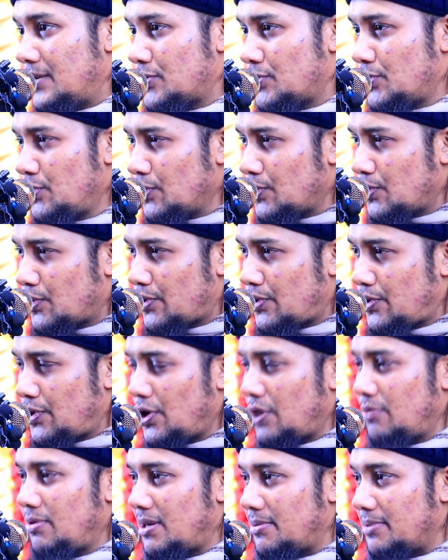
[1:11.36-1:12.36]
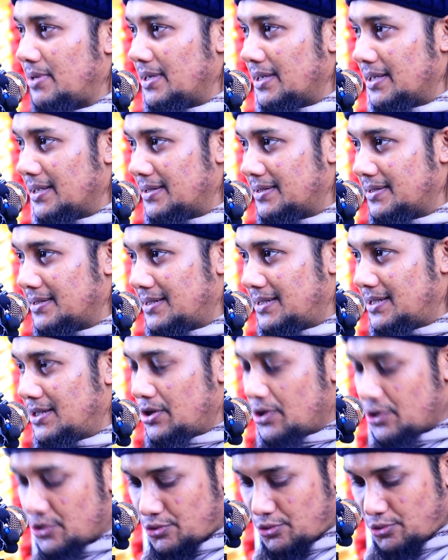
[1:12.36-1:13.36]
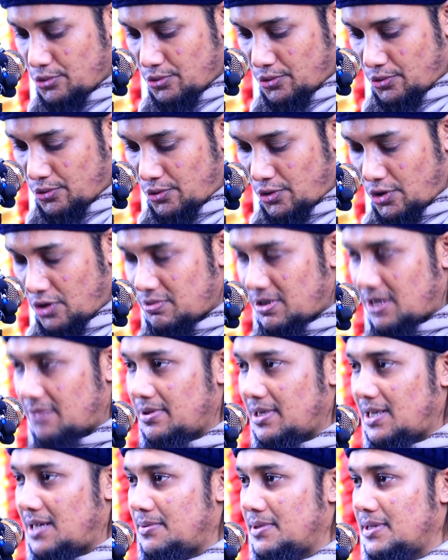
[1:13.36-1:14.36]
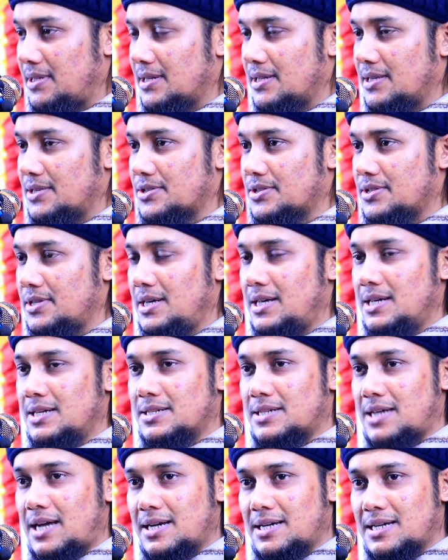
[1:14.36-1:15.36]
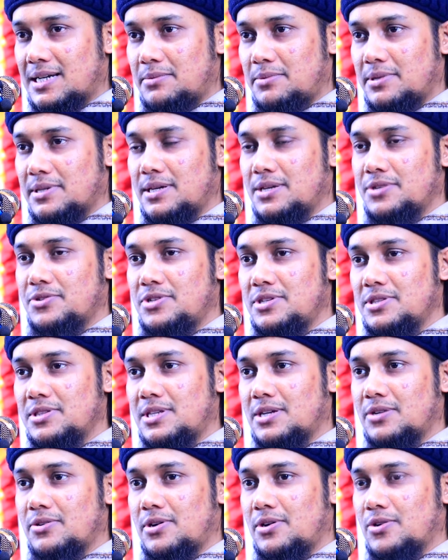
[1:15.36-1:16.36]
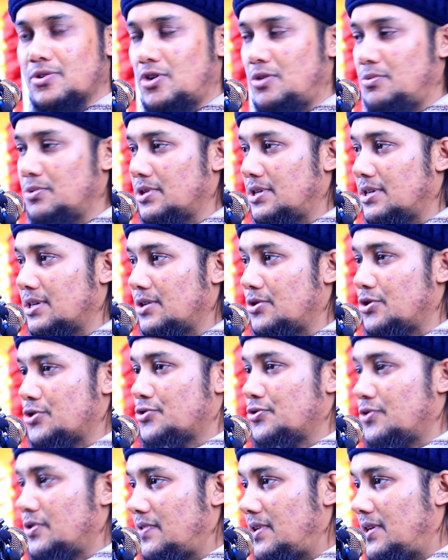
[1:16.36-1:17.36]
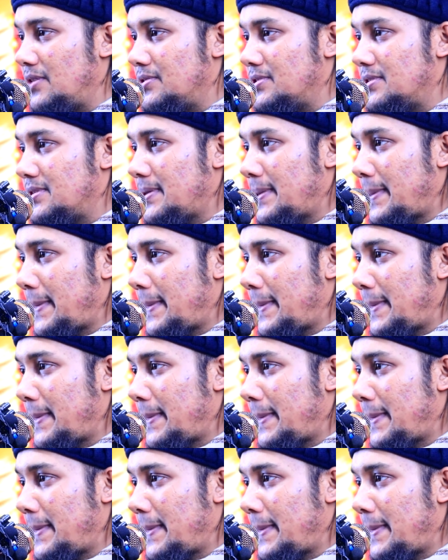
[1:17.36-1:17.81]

সূক্ষ্মভাবে সূক্ষ্মভাবে আমাদেরকে ঠান্ডা মাথায় চিন্তা করার ক্ষমতাটাকে নষ্ট করে ফেলা হয়েছে